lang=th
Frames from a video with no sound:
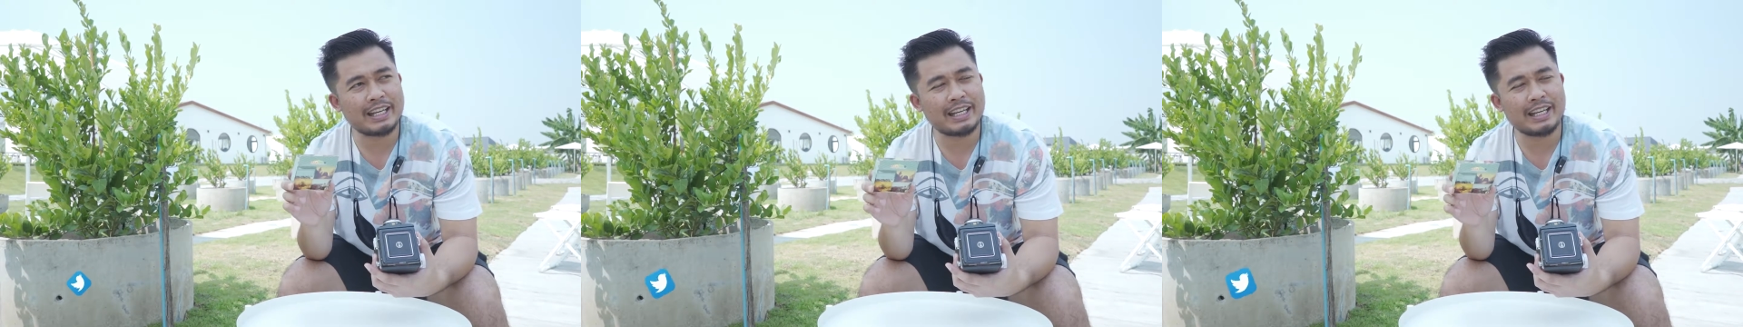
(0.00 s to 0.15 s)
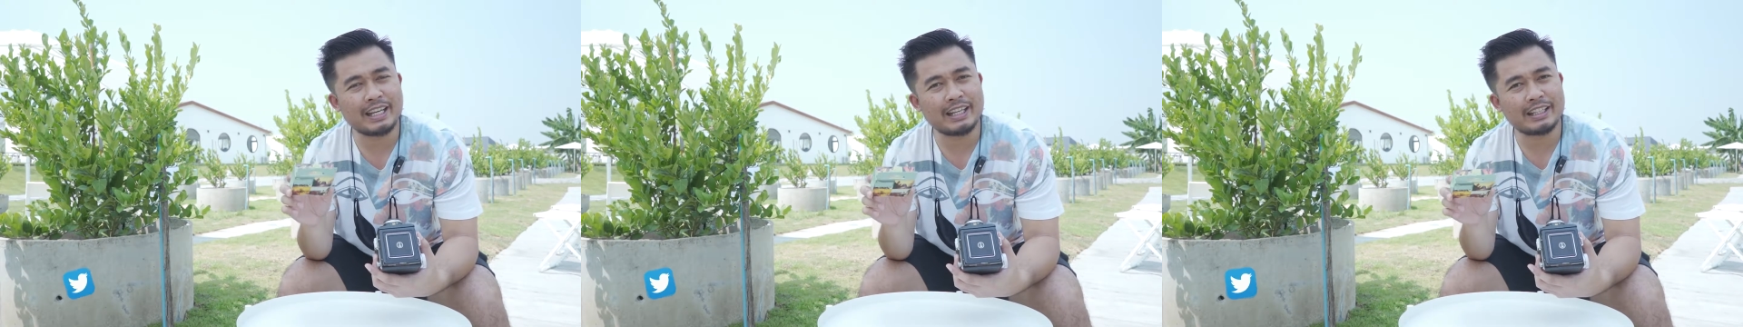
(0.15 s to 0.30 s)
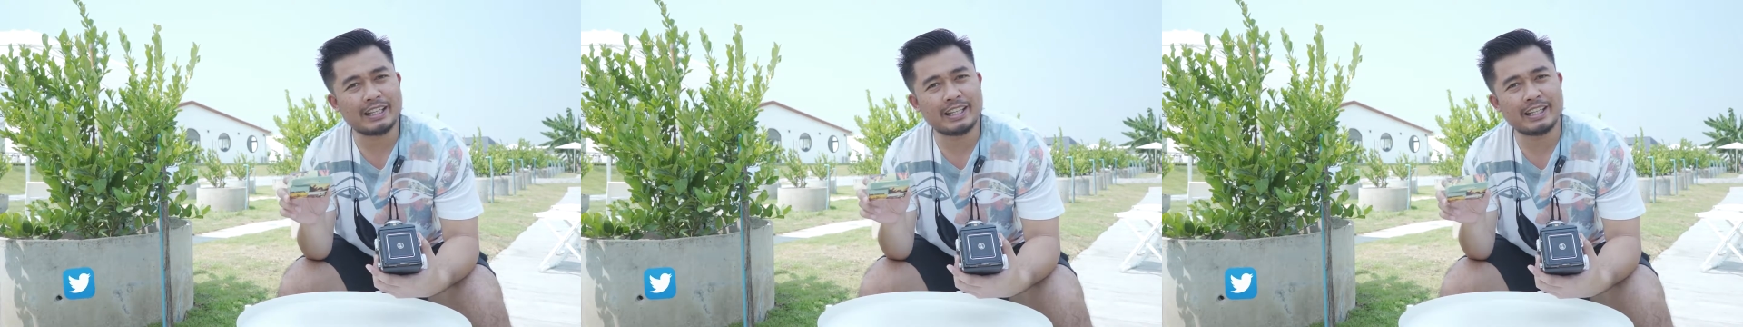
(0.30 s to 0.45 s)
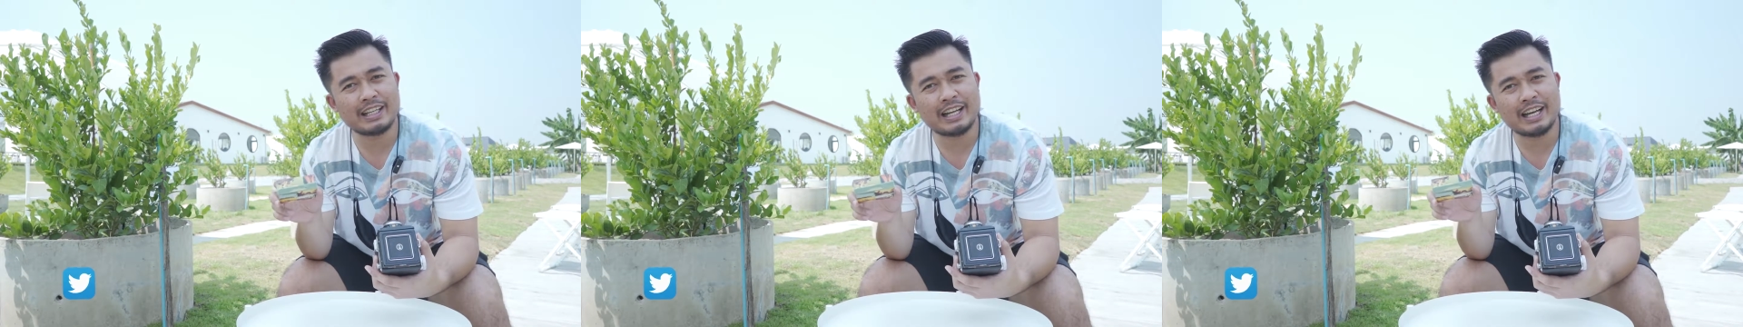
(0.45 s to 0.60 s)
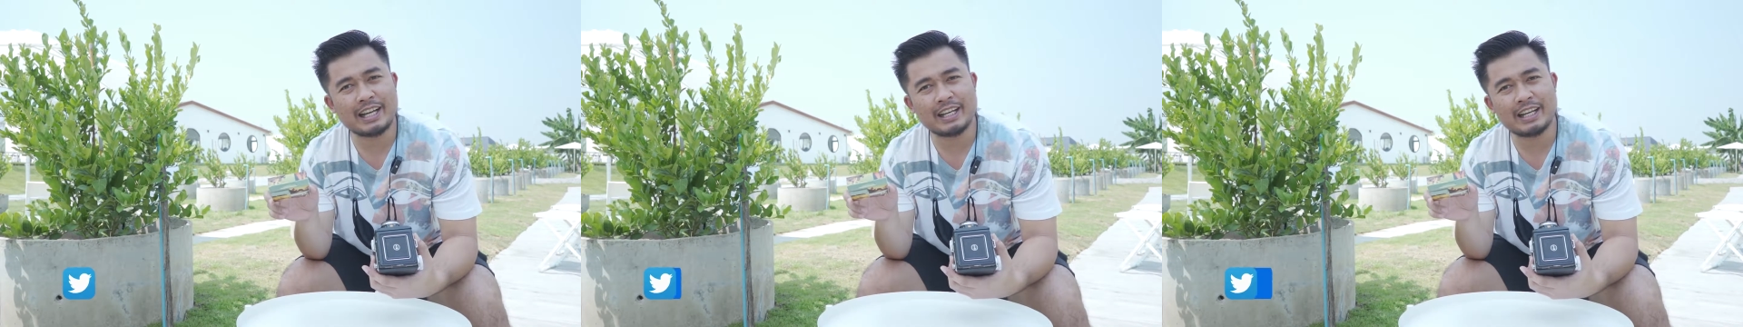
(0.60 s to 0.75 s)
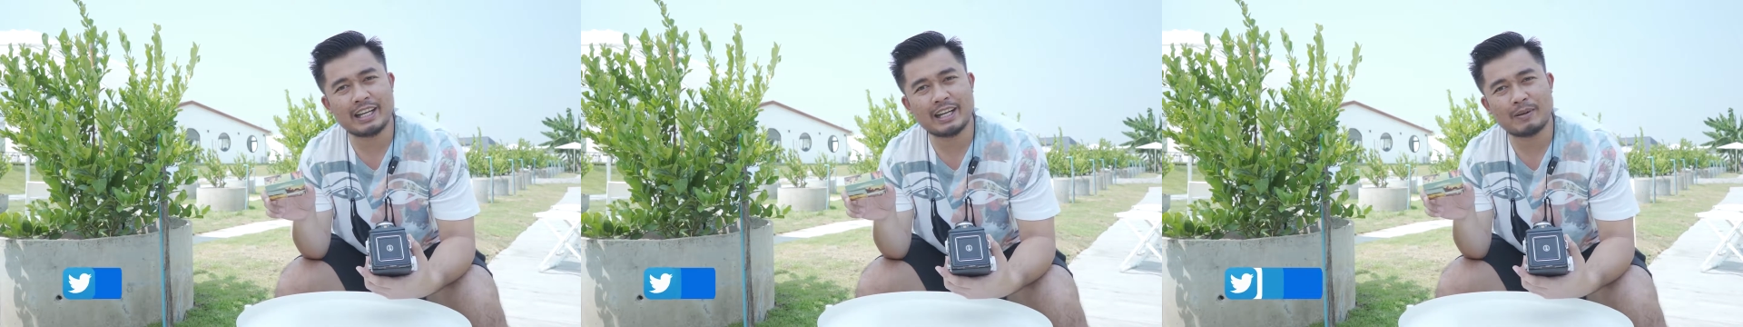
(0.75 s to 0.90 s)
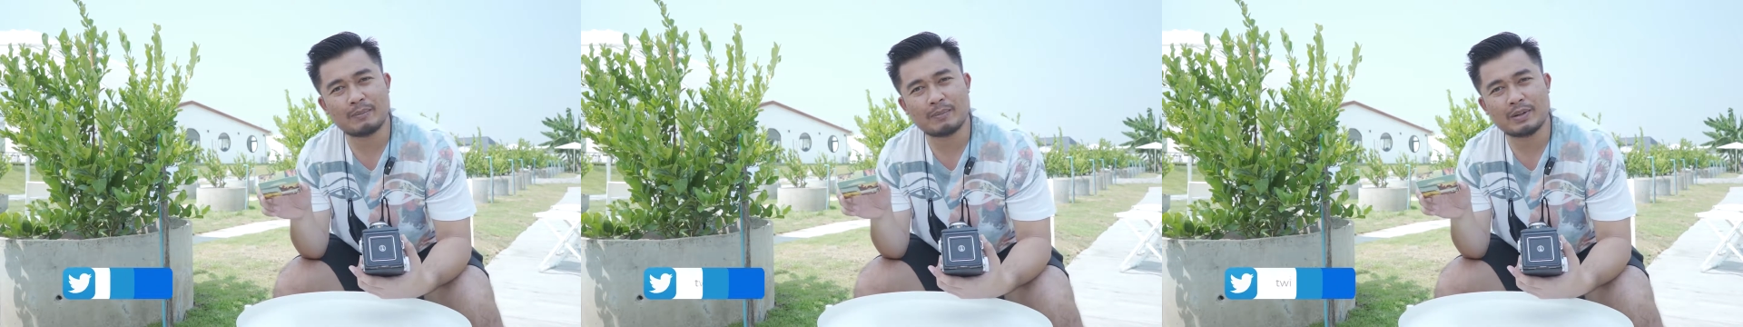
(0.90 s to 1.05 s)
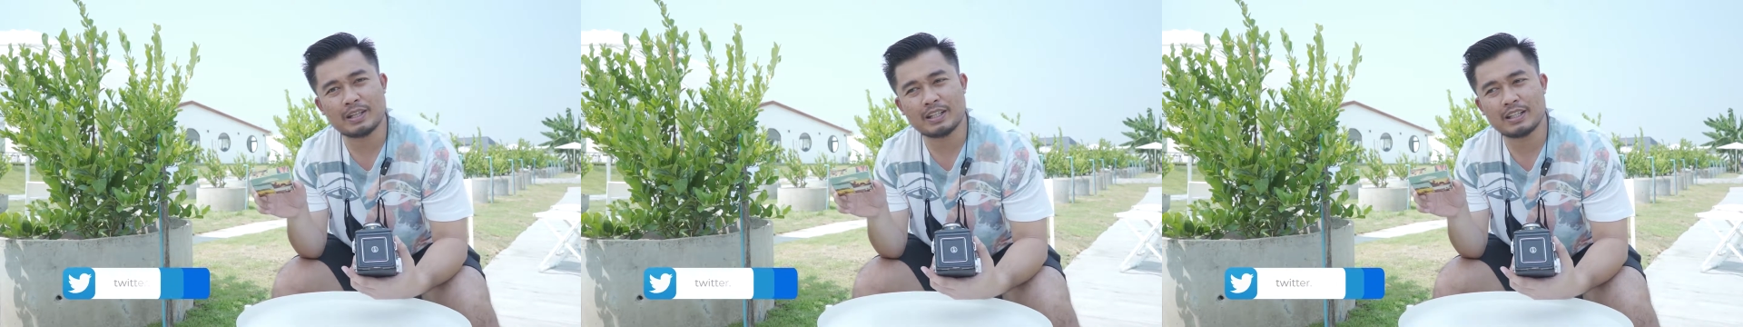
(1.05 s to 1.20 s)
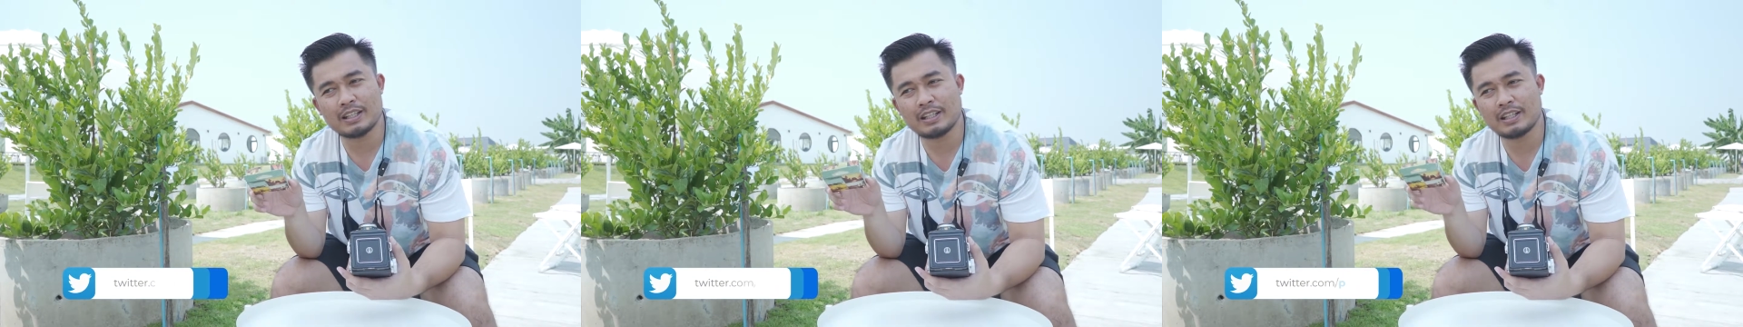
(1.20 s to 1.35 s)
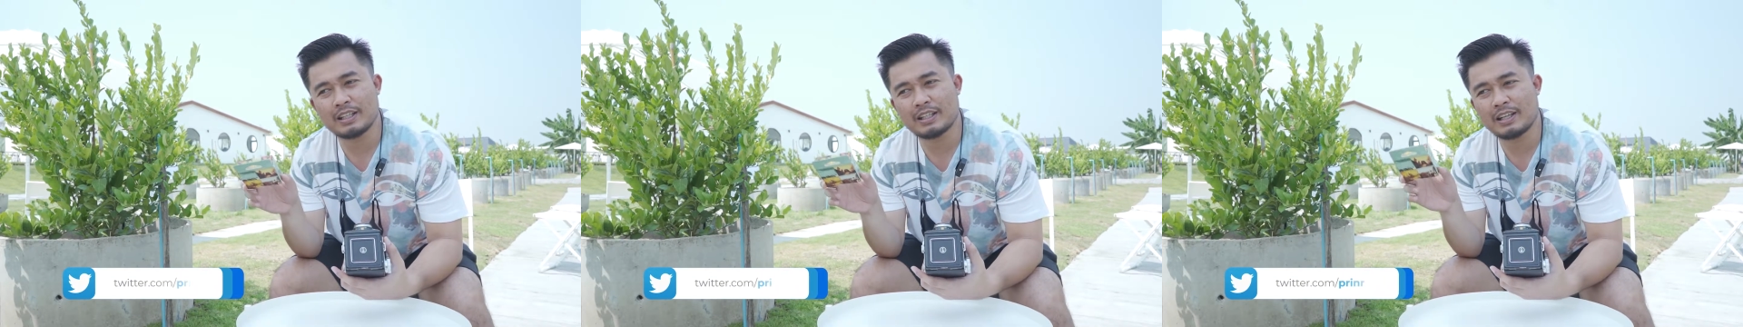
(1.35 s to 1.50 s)
ดีอีกเช่นกันนะครับก็
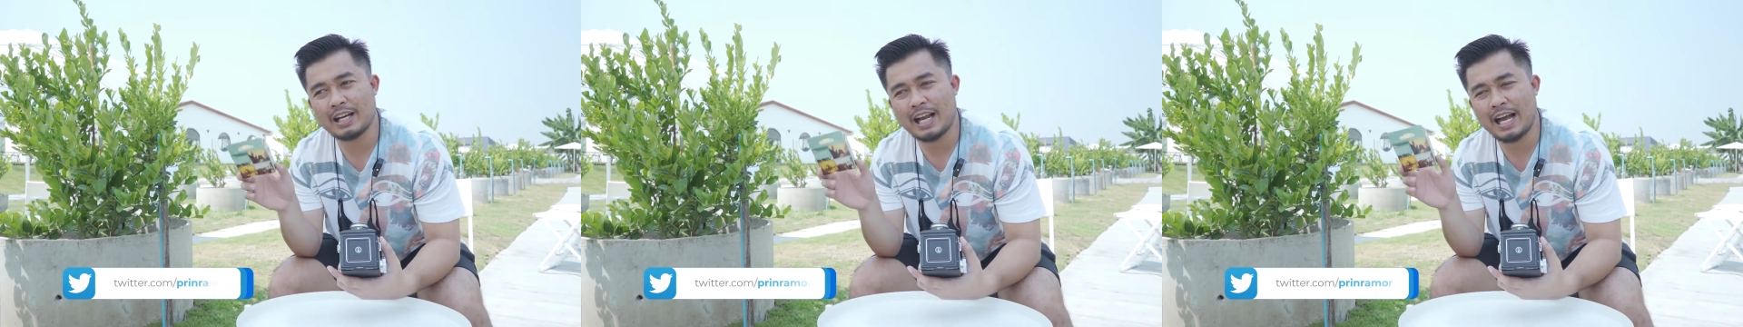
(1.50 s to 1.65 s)
คือ